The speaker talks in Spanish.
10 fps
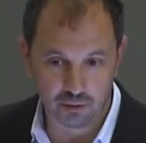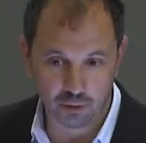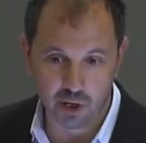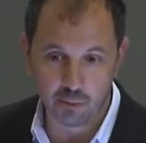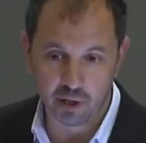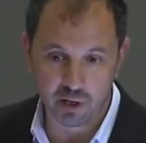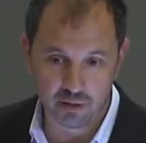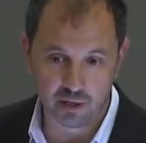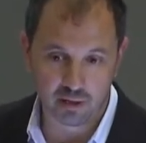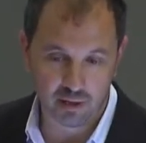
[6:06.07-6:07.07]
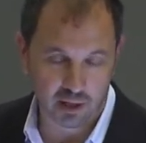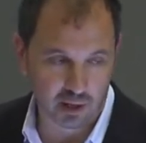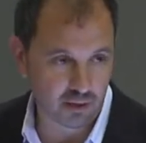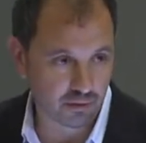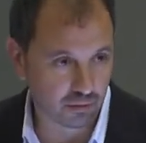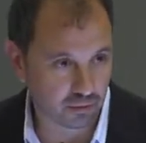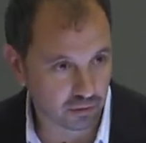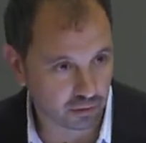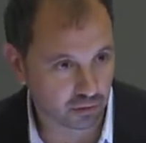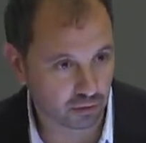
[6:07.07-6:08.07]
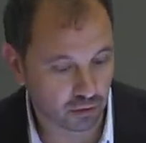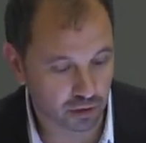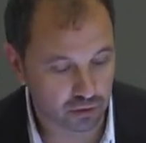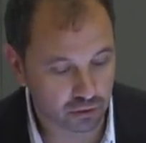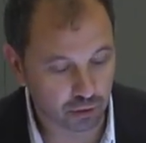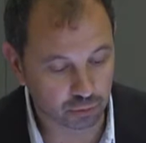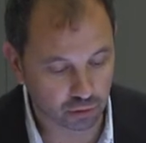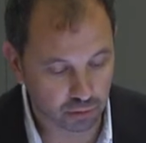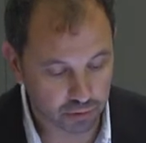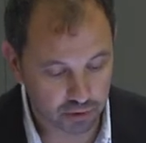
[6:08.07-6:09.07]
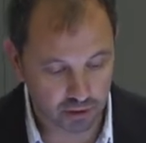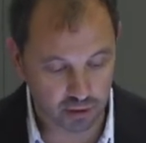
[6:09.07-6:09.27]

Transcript: no laboralizar la relación con, estos autónomos.